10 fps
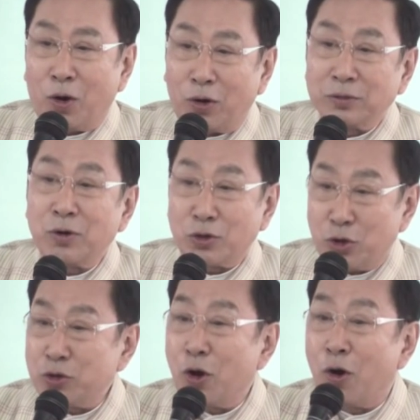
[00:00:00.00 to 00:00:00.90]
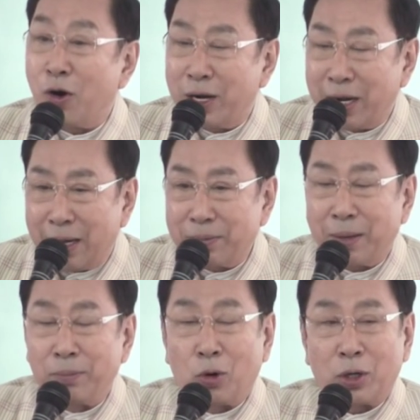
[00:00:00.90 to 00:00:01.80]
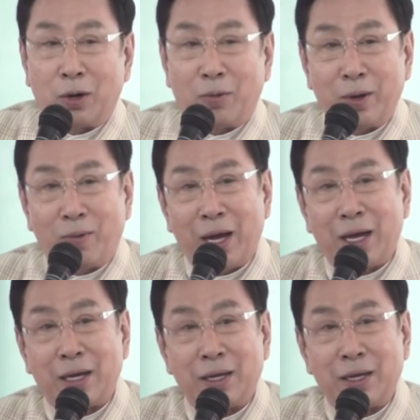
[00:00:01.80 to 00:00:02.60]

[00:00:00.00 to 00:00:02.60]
ของรสช.นะครับกำหนดเอาไว้ว่า